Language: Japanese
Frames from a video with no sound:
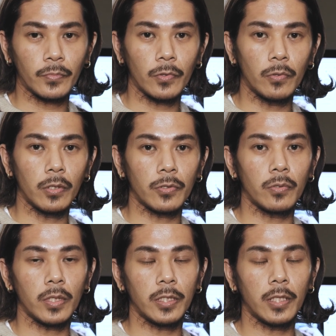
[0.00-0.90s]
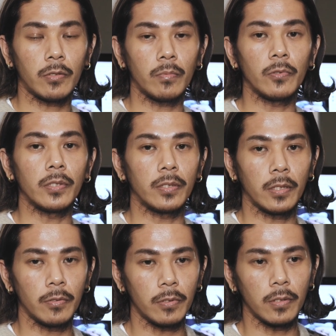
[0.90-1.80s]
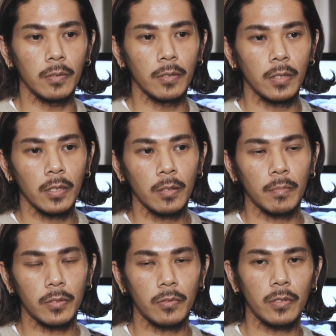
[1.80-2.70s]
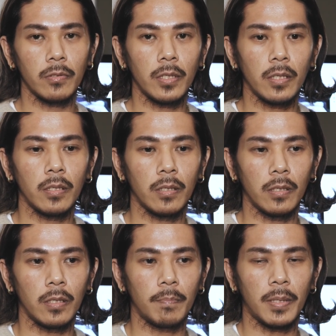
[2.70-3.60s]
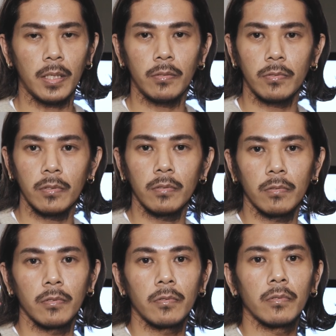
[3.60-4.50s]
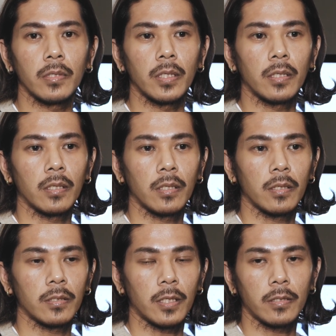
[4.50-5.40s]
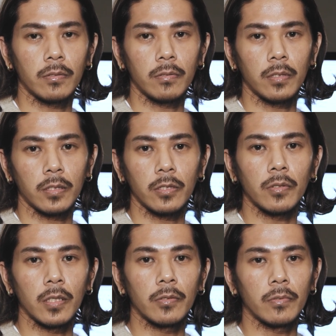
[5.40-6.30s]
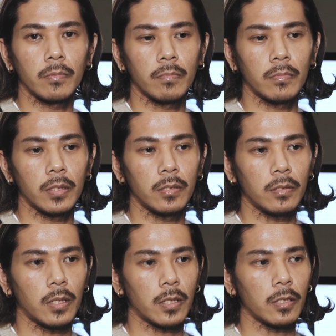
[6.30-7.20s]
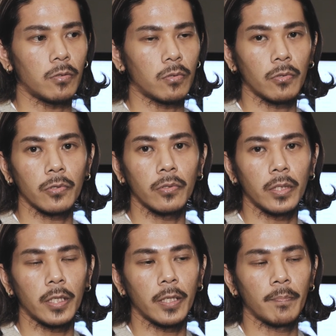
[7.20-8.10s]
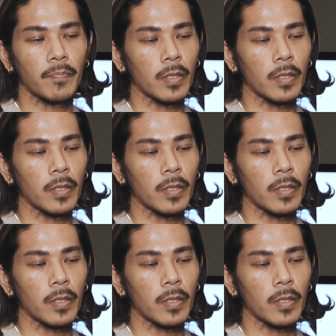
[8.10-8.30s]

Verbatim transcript: 動画の紹介したと思うんですけど、まあ、それのね、えー、パート2ということで早速やっちゃおうかなと。まあ実は結構好評で、